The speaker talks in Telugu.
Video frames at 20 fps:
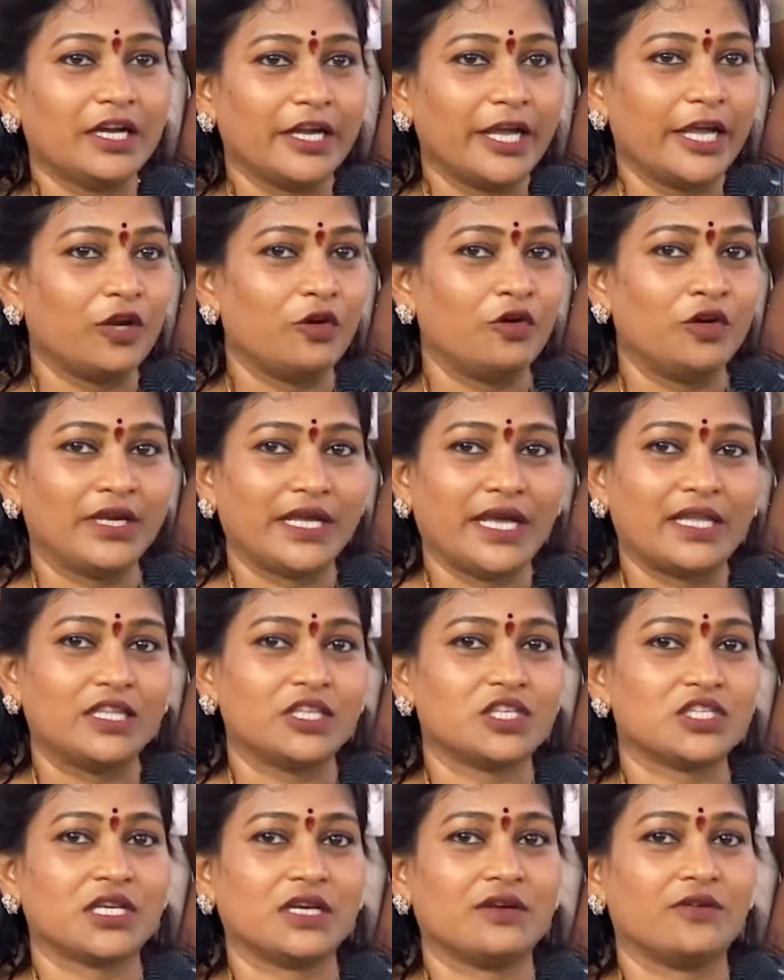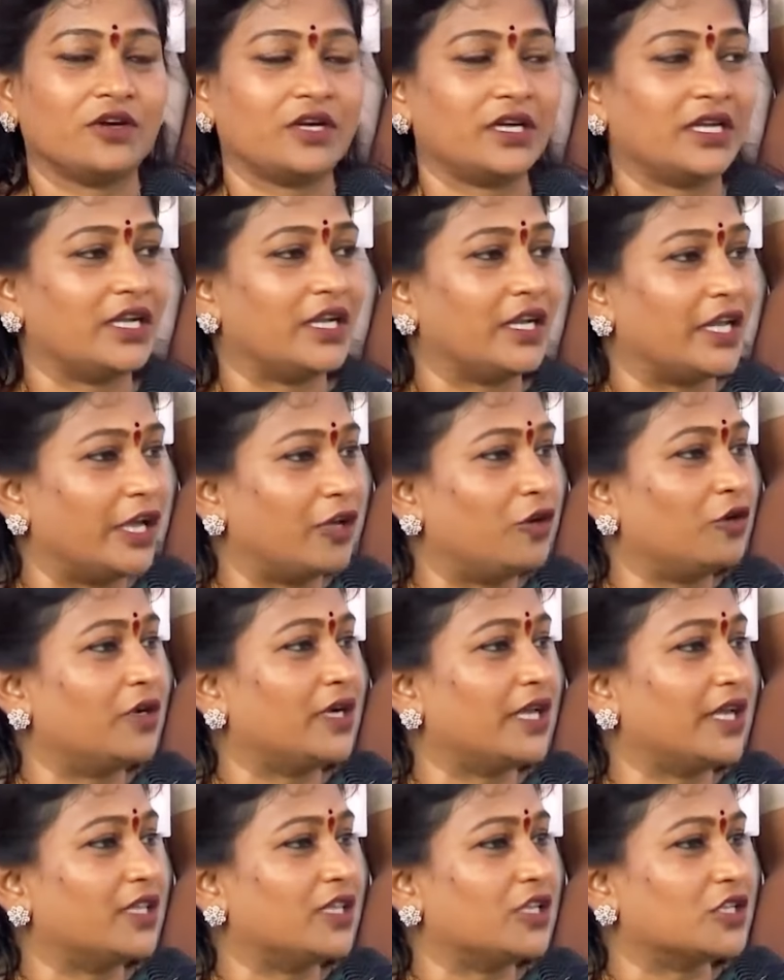నేనుంటే అది ఇచ్చేవాడిని
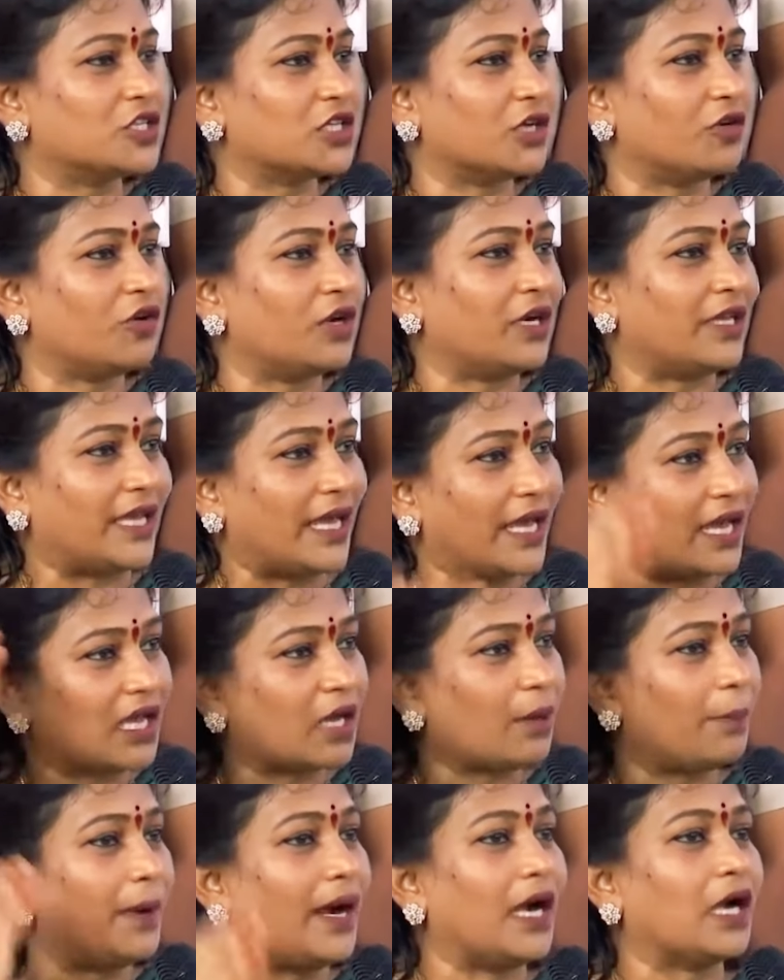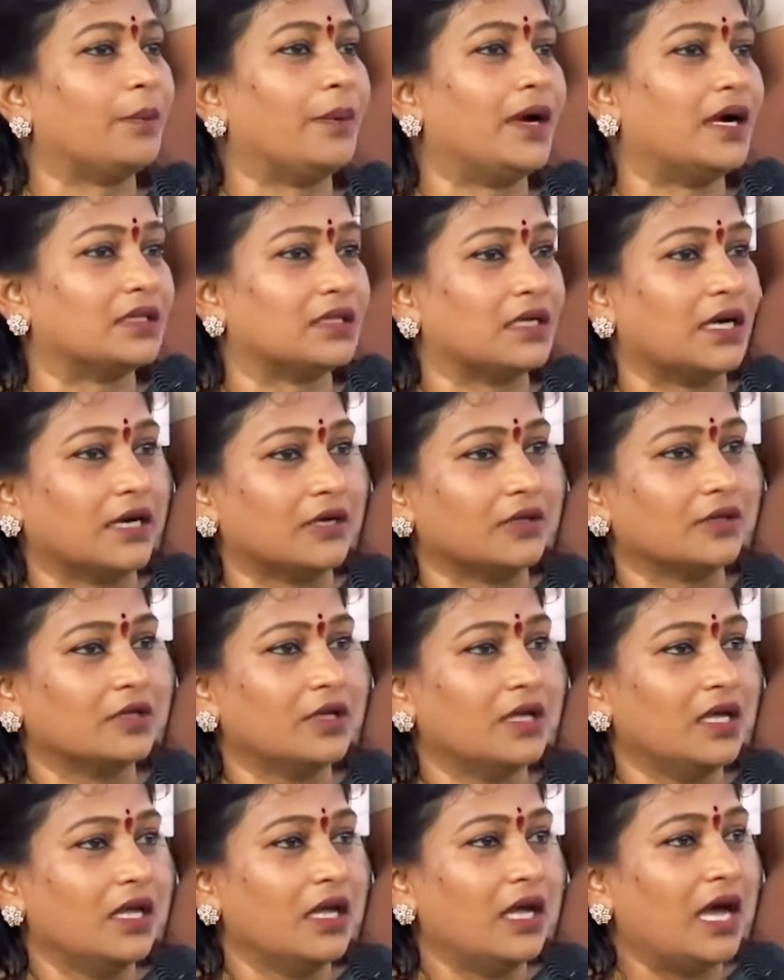నేనుంటే ఇది ఇచ్చేవాడిని ఏక పాట పాడుతున్నాడు
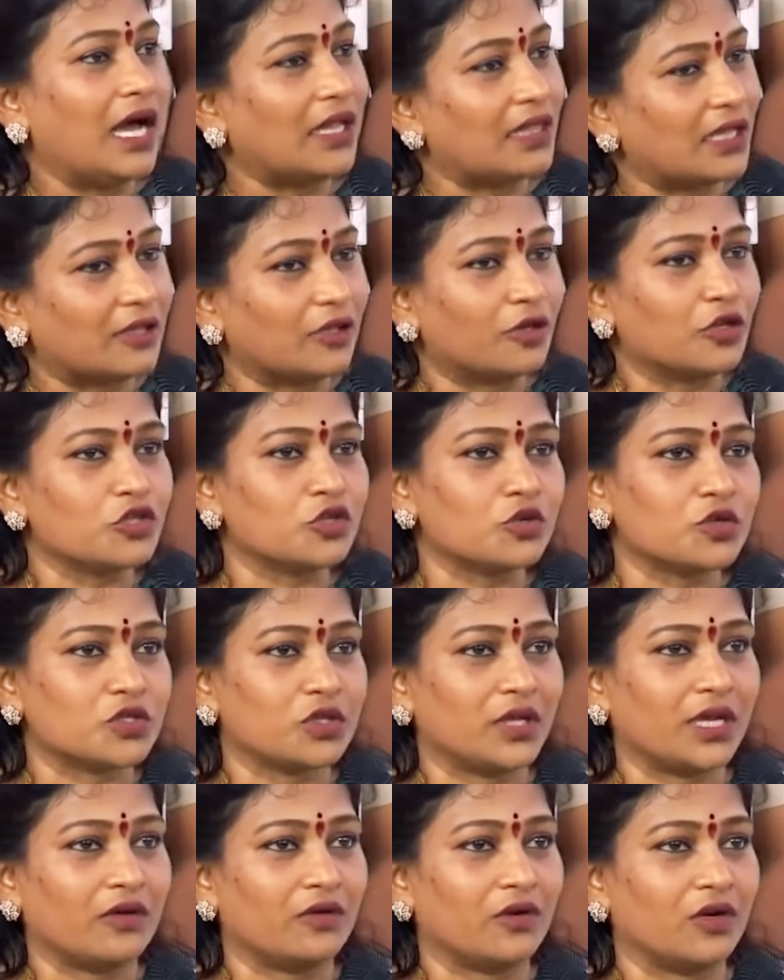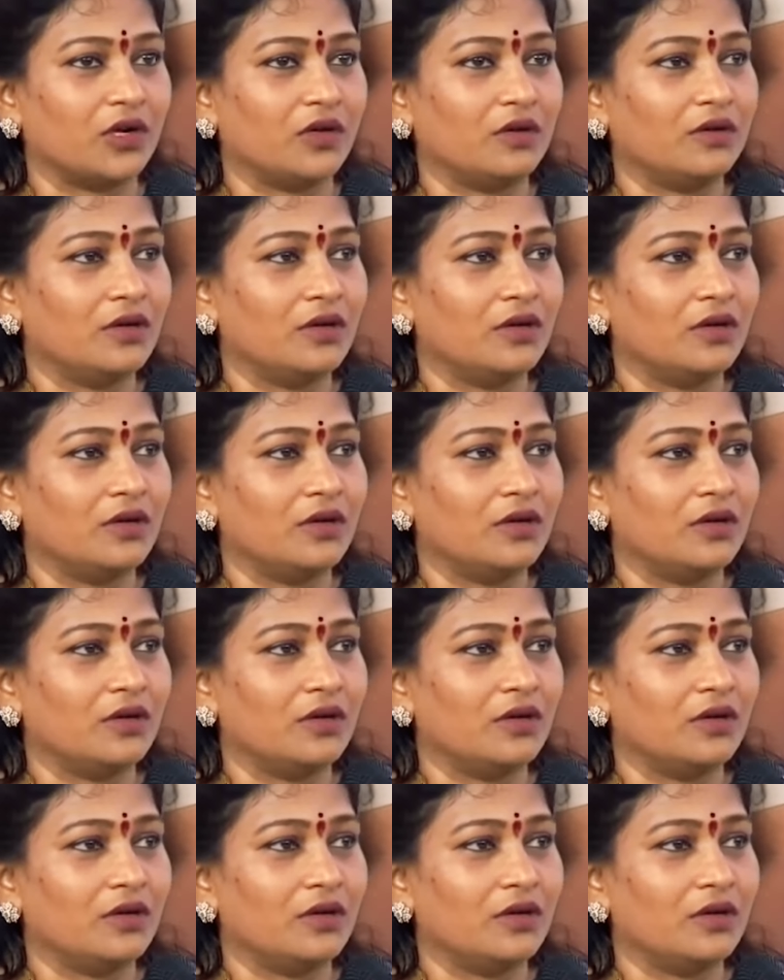అది అందరం చూస్తూనే ఉన్నాం